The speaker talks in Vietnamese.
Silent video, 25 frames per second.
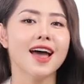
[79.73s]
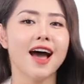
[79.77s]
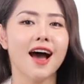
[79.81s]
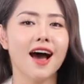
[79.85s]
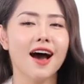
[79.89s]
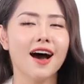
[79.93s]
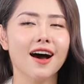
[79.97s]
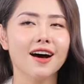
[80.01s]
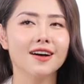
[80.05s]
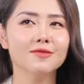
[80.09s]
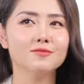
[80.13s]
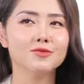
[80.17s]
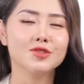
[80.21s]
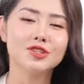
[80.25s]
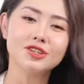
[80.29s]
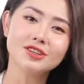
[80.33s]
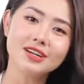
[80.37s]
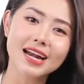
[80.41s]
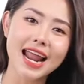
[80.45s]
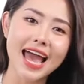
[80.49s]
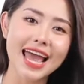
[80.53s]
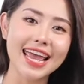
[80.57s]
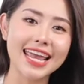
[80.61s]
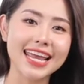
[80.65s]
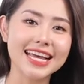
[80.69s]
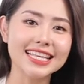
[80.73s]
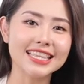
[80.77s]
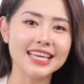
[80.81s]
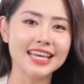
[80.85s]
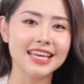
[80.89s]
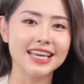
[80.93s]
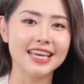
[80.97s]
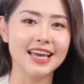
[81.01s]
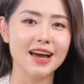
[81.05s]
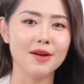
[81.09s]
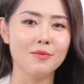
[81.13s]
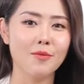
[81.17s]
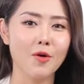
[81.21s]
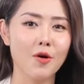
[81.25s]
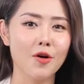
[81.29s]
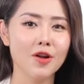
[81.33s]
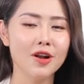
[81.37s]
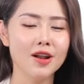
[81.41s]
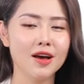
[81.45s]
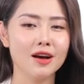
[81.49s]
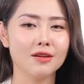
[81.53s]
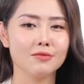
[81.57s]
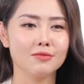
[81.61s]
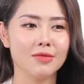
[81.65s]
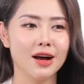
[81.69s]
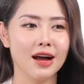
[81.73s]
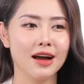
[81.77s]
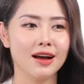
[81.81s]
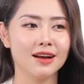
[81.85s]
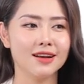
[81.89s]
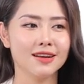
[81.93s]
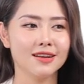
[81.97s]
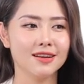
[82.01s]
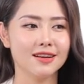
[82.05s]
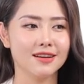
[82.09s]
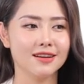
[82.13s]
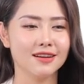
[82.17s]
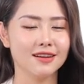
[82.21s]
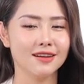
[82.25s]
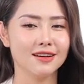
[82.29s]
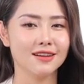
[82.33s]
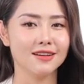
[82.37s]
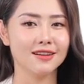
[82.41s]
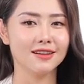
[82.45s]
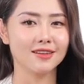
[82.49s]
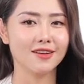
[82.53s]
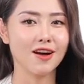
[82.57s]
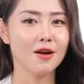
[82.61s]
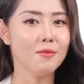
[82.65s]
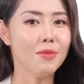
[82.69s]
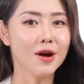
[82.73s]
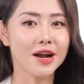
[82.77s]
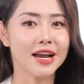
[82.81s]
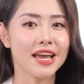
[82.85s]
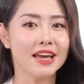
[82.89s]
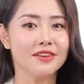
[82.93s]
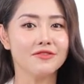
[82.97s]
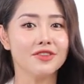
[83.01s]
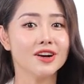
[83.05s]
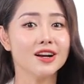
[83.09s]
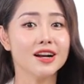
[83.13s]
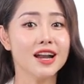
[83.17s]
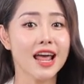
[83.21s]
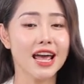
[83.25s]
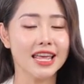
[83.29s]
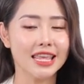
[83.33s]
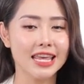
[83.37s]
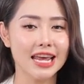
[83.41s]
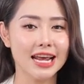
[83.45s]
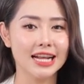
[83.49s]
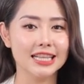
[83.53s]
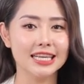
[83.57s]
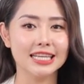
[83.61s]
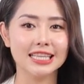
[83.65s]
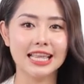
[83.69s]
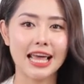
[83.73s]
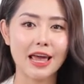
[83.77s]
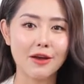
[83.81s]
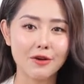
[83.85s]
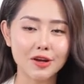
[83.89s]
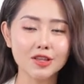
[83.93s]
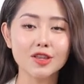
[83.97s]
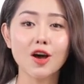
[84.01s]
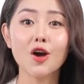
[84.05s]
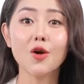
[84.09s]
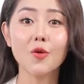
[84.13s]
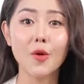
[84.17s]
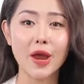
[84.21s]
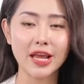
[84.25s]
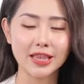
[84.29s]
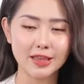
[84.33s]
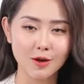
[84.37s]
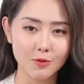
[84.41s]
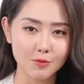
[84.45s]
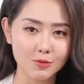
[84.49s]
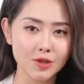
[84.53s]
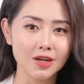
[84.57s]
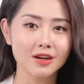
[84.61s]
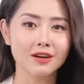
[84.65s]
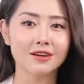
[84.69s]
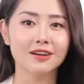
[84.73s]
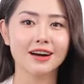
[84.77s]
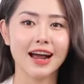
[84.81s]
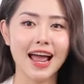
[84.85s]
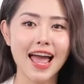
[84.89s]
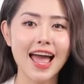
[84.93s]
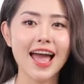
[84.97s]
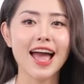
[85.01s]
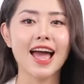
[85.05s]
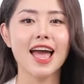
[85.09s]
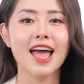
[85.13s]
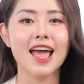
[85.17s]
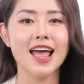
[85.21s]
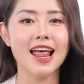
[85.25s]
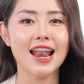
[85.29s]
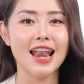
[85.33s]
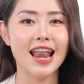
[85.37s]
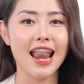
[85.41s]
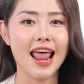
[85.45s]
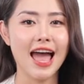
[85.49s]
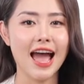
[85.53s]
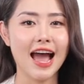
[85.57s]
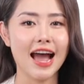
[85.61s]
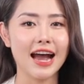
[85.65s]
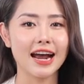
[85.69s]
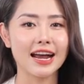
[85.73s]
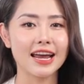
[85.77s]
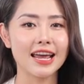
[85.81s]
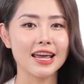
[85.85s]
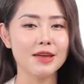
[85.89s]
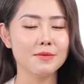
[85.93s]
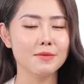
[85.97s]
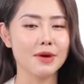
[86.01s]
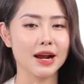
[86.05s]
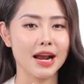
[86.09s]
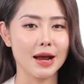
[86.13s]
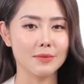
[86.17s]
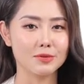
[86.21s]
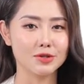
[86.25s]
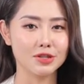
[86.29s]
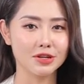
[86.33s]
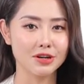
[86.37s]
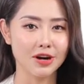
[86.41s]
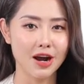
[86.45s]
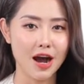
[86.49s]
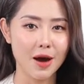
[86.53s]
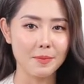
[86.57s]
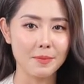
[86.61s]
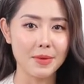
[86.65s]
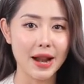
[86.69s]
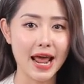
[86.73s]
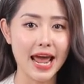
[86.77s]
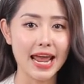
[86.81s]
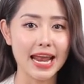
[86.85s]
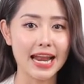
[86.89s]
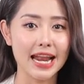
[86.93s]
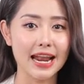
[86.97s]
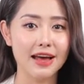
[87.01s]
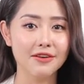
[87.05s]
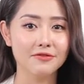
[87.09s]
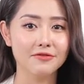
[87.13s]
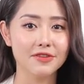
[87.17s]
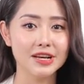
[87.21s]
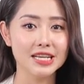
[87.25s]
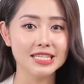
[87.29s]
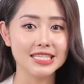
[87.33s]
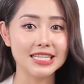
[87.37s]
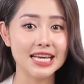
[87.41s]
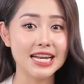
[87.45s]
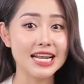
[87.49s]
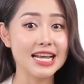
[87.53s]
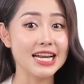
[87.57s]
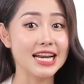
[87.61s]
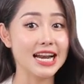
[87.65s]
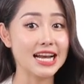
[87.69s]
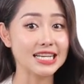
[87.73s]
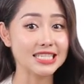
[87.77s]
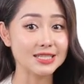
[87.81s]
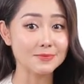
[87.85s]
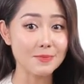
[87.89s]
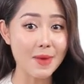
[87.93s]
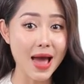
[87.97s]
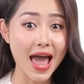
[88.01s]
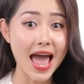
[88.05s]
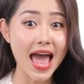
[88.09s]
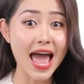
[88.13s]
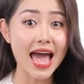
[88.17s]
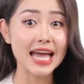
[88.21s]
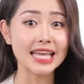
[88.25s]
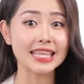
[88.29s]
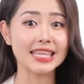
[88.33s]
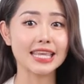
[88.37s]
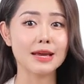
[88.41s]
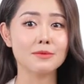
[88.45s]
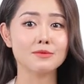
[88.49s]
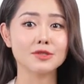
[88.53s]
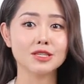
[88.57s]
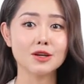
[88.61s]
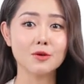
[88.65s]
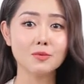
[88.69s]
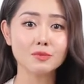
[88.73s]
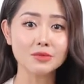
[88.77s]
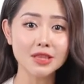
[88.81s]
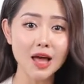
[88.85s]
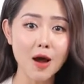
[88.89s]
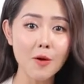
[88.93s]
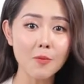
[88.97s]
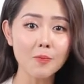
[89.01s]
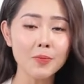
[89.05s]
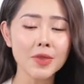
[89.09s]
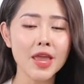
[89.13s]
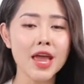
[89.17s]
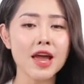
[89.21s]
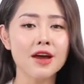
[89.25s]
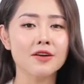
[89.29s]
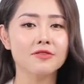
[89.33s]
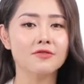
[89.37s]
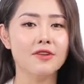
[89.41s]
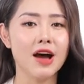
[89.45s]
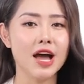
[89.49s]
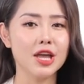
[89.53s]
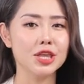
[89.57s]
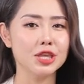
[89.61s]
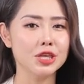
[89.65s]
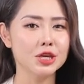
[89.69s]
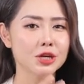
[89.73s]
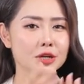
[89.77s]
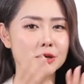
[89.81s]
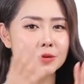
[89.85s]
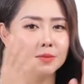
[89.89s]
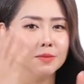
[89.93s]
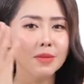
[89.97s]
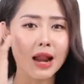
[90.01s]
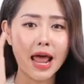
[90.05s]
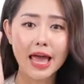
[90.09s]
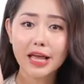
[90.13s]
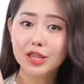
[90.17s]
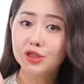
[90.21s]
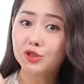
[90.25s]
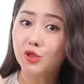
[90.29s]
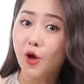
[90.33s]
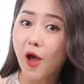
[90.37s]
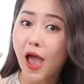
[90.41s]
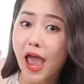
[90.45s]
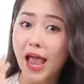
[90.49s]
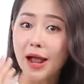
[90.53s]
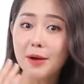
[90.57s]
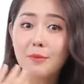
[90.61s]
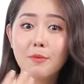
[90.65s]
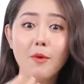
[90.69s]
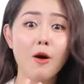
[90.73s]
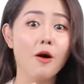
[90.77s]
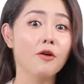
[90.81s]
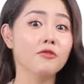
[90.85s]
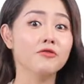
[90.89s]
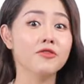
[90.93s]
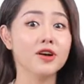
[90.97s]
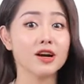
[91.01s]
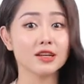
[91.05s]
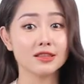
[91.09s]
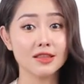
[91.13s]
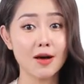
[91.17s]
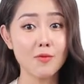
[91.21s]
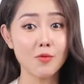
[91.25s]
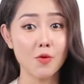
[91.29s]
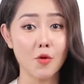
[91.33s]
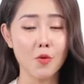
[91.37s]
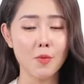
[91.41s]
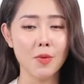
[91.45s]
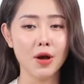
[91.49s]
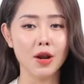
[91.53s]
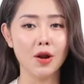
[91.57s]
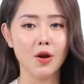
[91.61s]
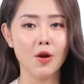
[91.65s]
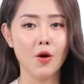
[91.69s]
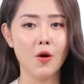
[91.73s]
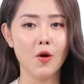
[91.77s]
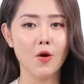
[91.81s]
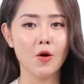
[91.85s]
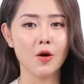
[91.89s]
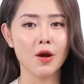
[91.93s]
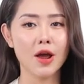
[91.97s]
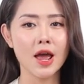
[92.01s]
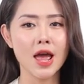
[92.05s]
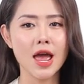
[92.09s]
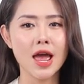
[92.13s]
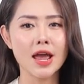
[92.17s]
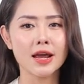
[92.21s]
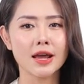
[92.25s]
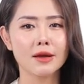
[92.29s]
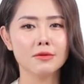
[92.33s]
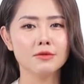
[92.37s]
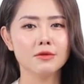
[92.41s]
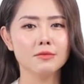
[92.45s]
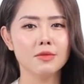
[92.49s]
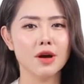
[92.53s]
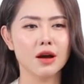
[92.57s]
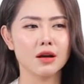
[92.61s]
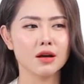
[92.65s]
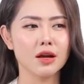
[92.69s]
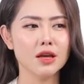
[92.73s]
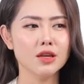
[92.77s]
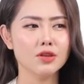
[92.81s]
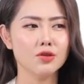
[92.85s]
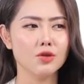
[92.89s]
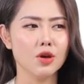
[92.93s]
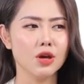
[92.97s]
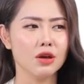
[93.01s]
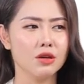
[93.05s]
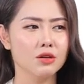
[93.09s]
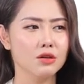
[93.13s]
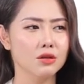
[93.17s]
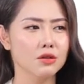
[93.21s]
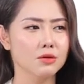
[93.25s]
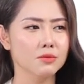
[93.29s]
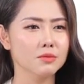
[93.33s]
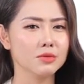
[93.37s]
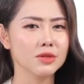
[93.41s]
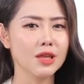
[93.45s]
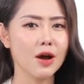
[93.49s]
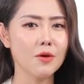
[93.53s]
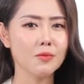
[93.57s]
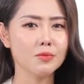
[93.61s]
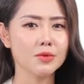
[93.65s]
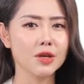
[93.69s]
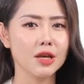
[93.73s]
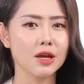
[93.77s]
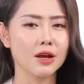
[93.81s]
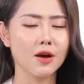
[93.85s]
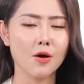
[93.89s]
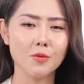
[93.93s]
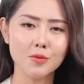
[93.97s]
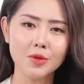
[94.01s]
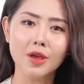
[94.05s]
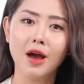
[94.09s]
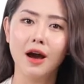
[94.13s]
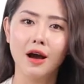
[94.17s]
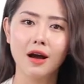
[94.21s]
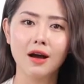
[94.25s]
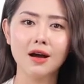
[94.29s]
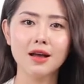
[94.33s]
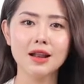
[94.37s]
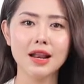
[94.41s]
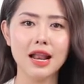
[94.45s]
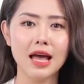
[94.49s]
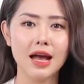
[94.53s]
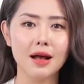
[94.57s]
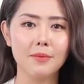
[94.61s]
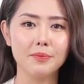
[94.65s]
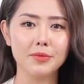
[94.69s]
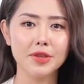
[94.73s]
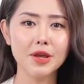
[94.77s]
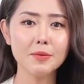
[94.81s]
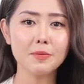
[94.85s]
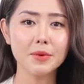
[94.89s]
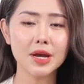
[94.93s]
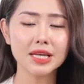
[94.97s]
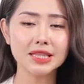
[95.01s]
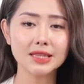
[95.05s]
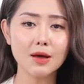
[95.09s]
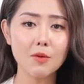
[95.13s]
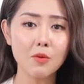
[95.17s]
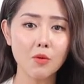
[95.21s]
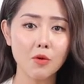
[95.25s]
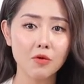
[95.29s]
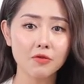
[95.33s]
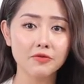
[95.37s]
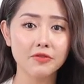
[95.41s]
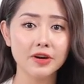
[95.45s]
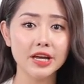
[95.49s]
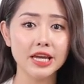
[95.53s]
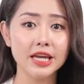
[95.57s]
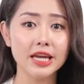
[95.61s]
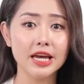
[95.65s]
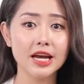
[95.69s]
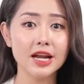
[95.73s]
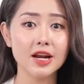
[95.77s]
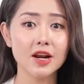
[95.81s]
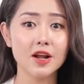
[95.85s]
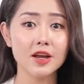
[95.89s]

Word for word: à, trước đây thì à, mỗi lần mà Uh, có bất kỳ vấn đề gì thì theo cái thói quen thông thường ha là khi mà gặp trường hợp này là Vi sẽ đi ra spa chăm sóc tóc và nhuộm lại toàn bộ phần tóc của mình luôn nhưng mà cái chuyện nhuộm tóc thì công nhận á, là giúp cái tóc của Vi á,